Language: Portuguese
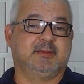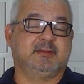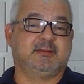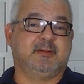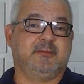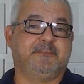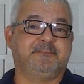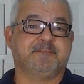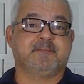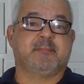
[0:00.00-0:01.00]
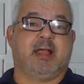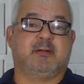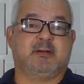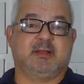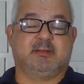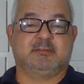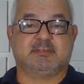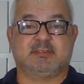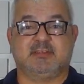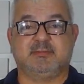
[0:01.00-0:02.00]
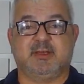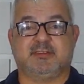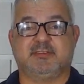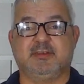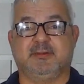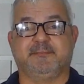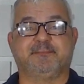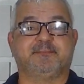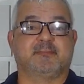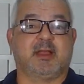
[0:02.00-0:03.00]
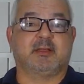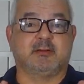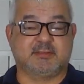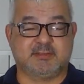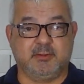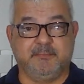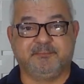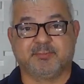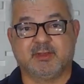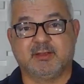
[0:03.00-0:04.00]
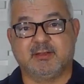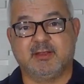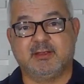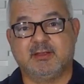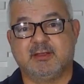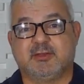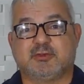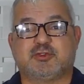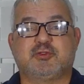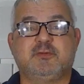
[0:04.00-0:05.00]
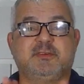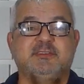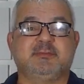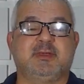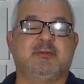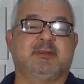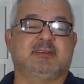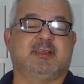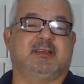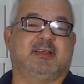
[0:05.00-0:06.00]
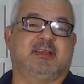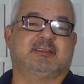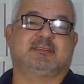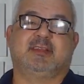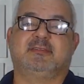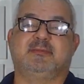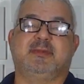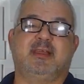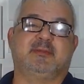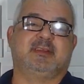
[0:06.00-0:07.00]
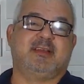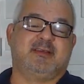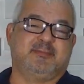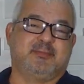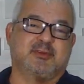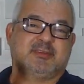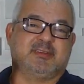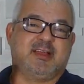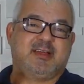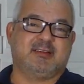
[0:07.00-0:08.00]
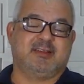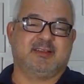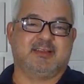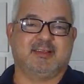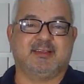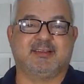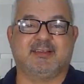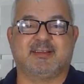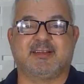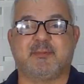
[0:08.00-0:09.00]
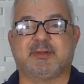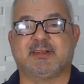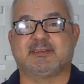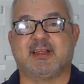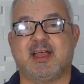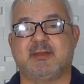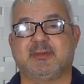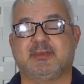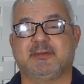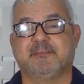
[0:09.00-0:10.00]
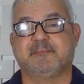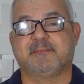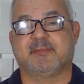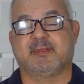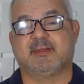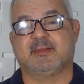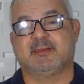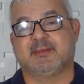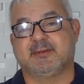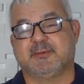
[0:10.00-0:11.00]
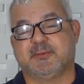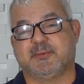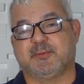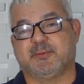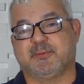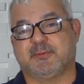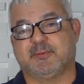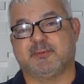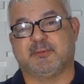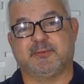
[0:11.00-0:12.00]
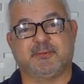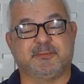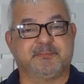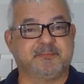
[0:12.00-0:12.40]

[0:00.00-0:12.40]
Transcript: Então, agora vocês imaginam, aqui aconteceu, né? Chuva de meme na internet. Teve meme lá, Bolsonaro na, na, na capa da Time, né? O,